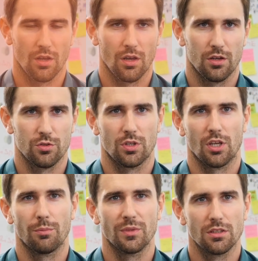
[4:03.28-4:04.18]
Also ich
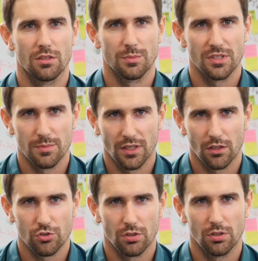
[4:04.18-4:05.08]
glaube nicht, dass man
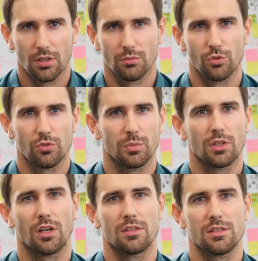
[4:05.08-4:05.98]
zwingend studieren muss.
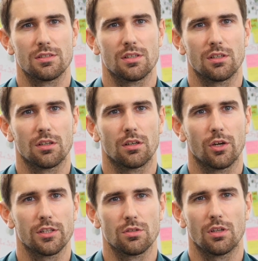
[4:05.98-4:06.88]
Man kann sich sicher
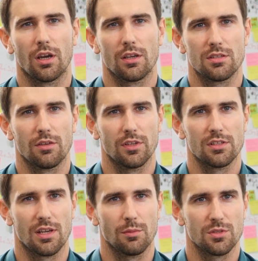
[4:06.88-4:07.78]
heutzutage sehr viel
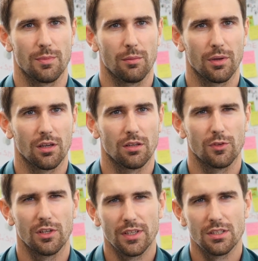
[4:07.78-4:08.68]
selbst beibringen.
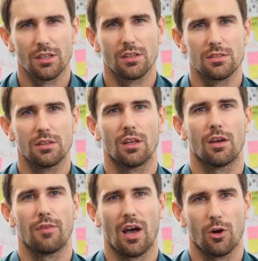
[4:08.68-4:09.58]
Viel wichtiger sind die
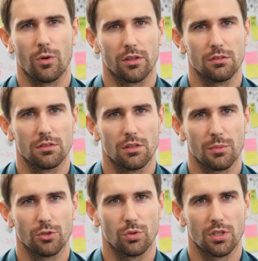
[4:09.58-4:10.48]
Erfahrungen, die
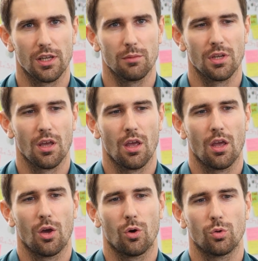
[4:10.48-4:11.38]
man durchlebt.
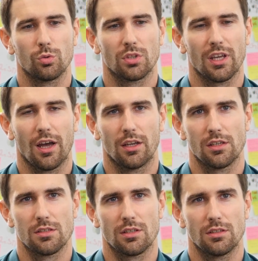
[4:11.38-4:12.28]
Und
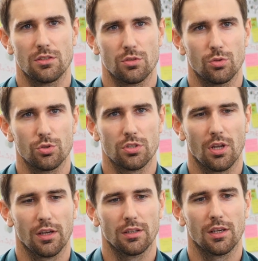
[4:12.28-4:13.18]
gerade als
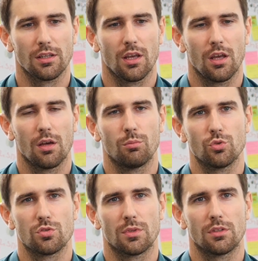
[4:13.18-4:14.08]
IT-Solution-Architekt
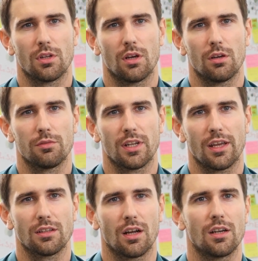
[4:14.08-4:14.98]
muss man äh,
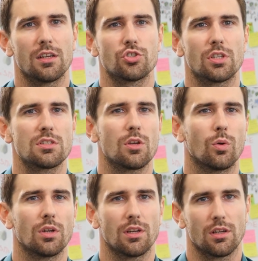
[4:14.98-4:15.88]
vielleicht alle
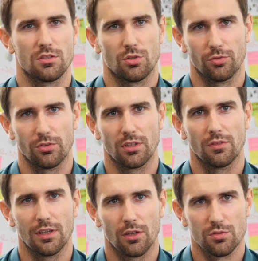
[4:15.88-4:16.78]
Stationen eines
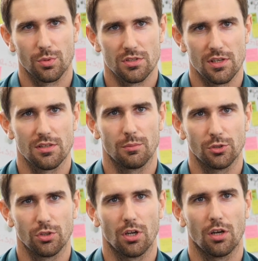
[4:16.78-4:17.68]
Softwareentwicklungsprozesses einmal
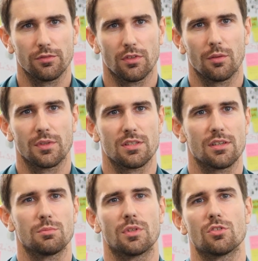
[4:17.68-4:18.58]
durchlaufen haben. Das
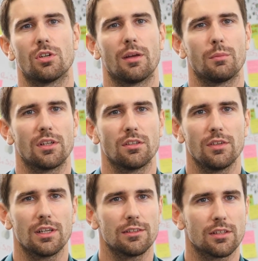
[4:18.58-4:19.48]
heißt, man soll einmal
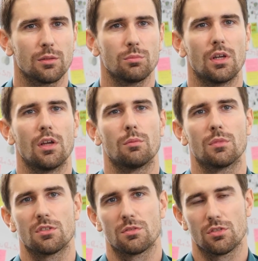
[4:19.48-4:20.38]
entwickelt haben,
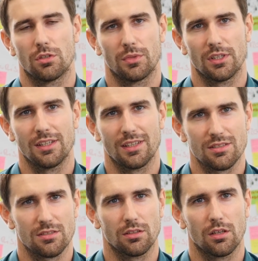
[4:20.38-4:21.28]
man soll mal
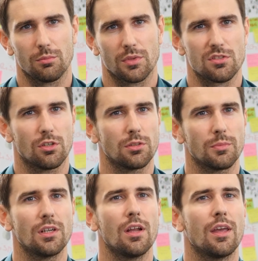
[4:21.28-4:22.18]
getestet haben, man soll
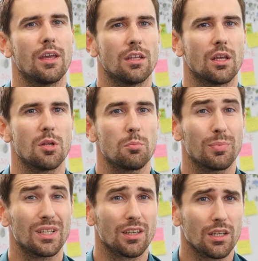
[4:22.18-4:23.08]
mal in einem
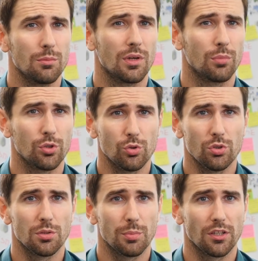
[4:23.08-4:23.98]
Betrieb ein
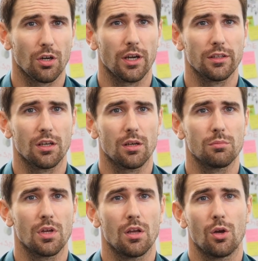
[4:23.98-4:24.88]
Produkt betreut
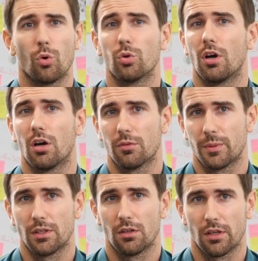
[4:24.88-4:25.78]
haben oder auch
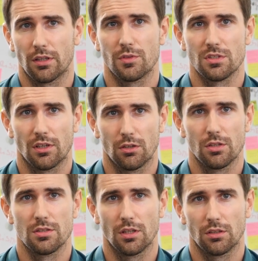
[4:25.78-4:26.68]
mal etwas
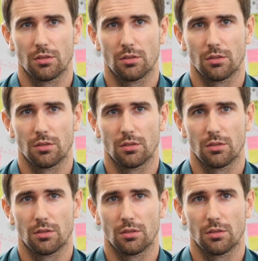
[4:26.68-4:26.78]
analysiert